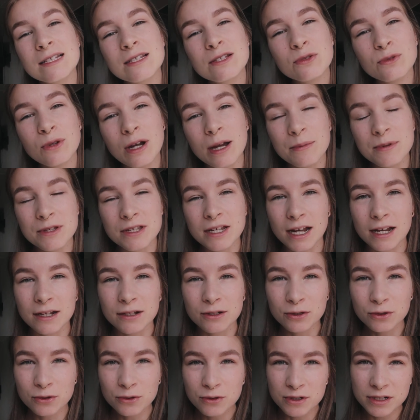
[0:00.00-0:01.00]
Dazu habe ich
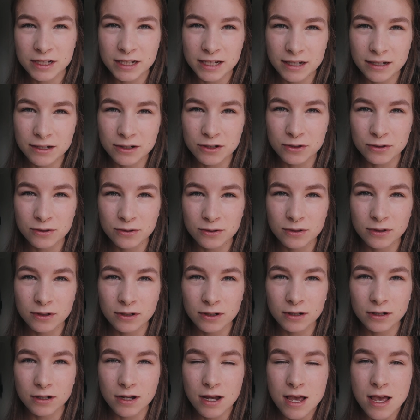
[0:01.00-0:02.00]
einen grünen Tee
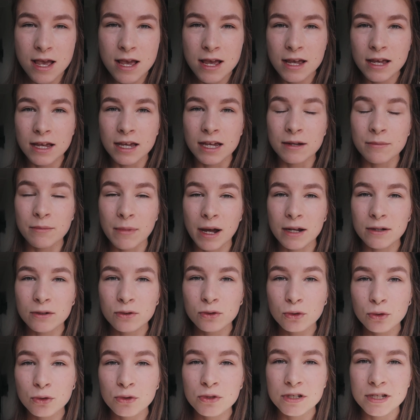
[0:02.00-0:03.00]
getrunken. In meinen
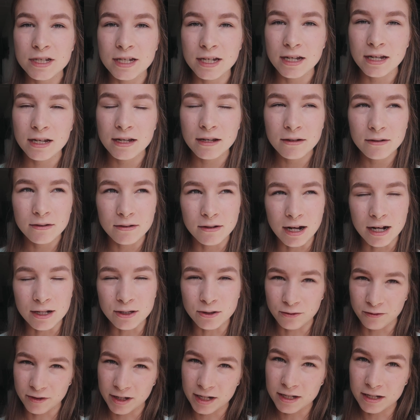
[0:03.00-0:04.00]
grünen Tee,
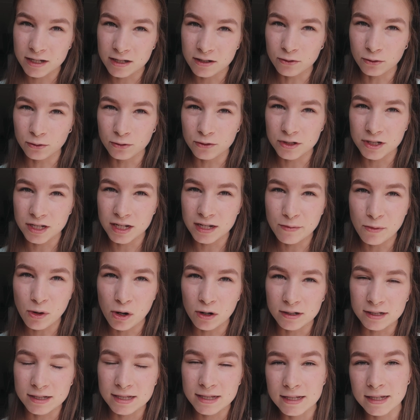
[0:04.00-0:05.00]
also wenn ich grünen Tee
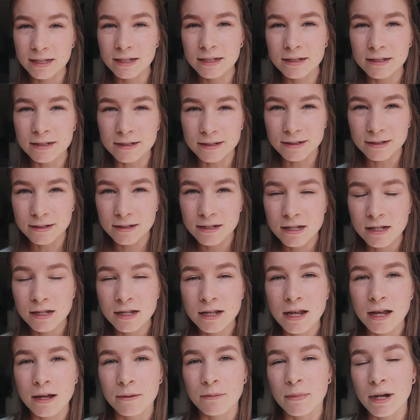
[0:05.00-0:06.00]
morgens trinke,
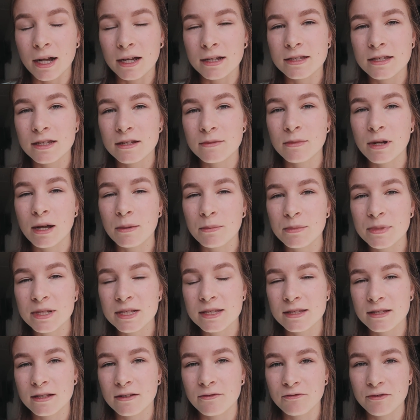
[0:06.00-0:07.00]
mache ich immer ein
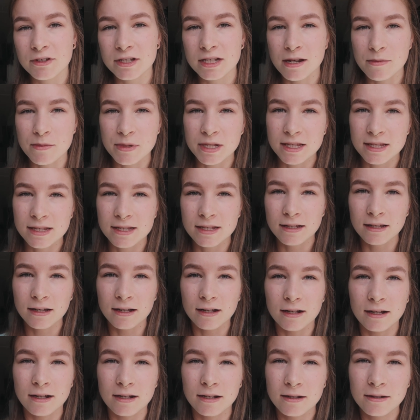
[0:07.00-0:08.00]
bisschen Vitamin C
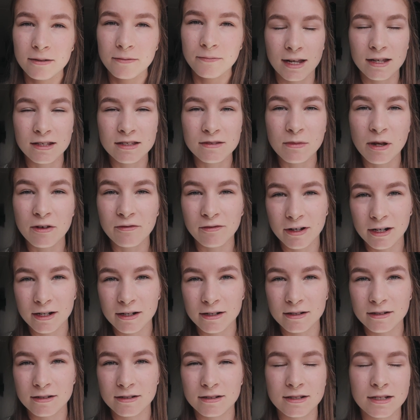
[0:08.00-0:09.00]
rein. Erstmal,
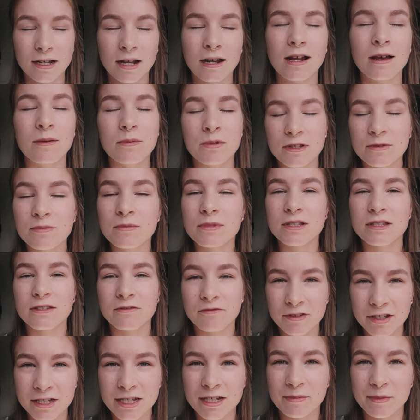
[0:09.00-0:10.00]
weil dann habe ich ein
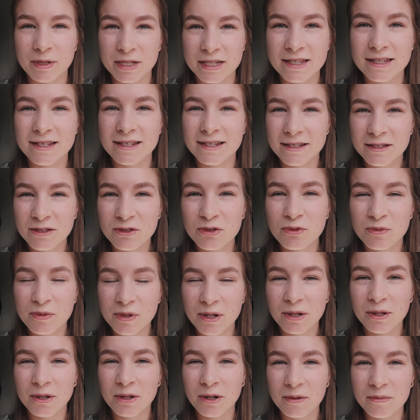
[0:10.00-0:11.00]
bisschen Vitamin C zu
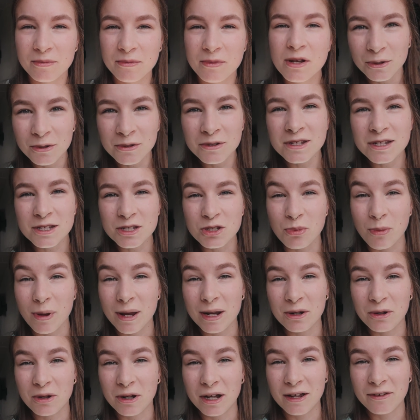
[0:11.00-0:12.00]
mir genommen. Und es
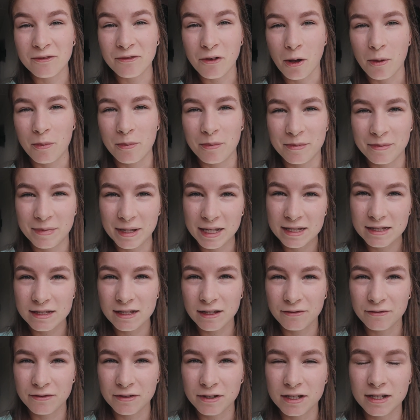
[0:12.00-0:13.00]
schmeckt auch einfach
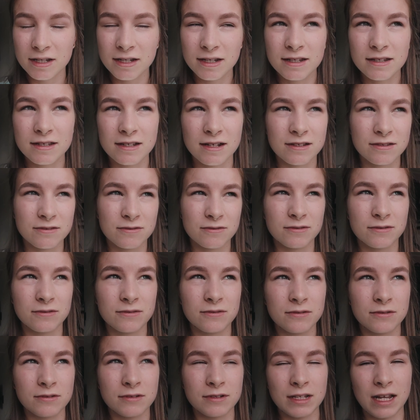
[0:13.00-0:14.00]
besser, finde ich. Also,
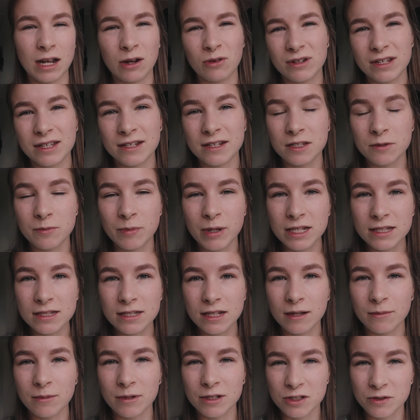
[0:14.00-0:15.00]
ja, okay, nicht
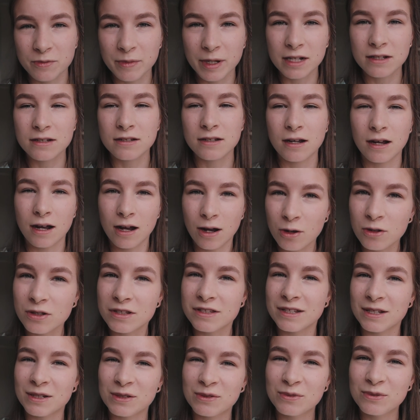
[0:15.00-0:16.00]
besser, aber es schmeckt auch
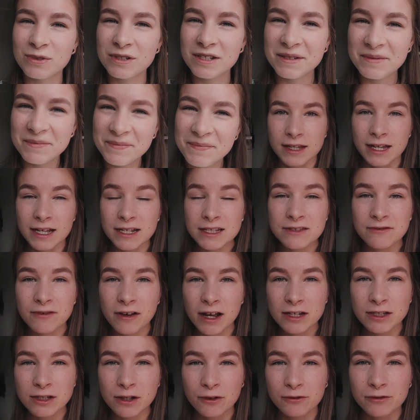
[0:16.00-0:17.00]
sehr gut. Jetzt
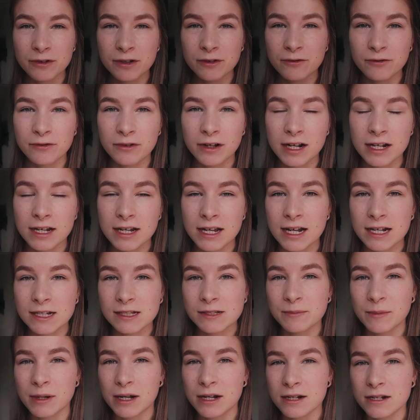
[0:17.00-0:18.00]
war ich auf jeden Fall
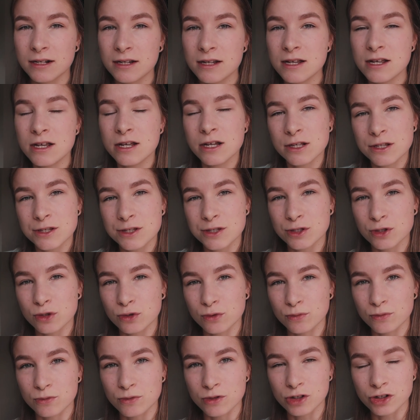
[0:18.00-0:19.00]
erstmal
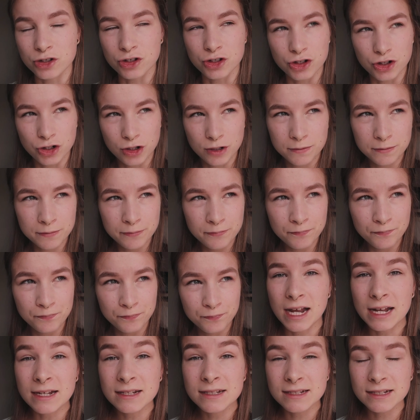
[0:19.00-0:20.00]
zum Gym.
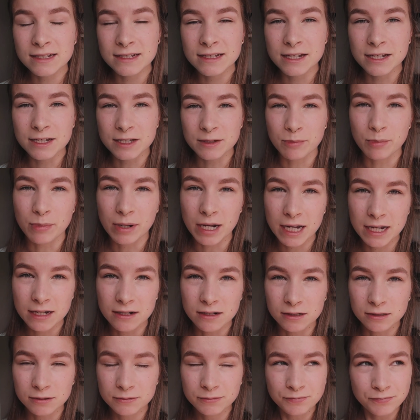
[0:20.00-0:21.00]
Dann trainiere ich
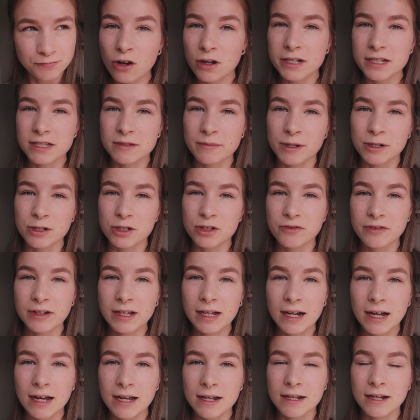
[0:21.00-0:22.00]
Beine. Heute ist meine
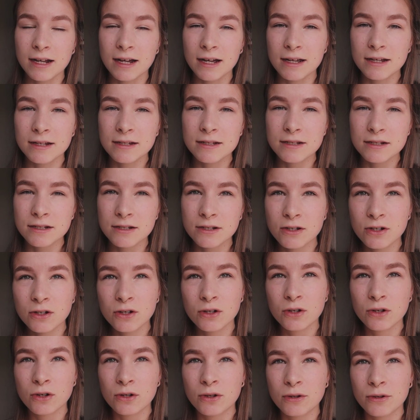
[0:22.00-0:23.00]
schwere Einheit.
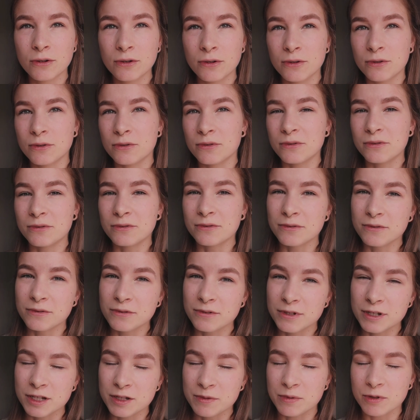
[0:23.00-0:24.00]

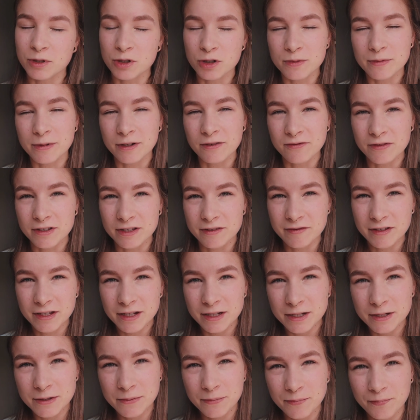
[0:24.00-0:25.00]
Und ich bin gespannt, wie es
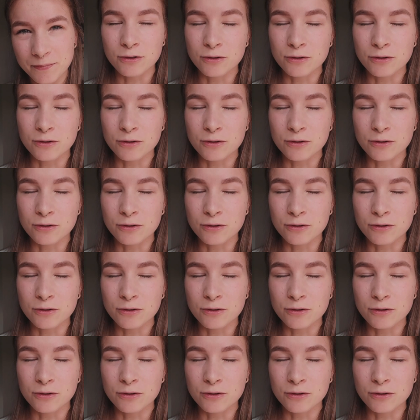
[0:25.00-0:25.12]
wird.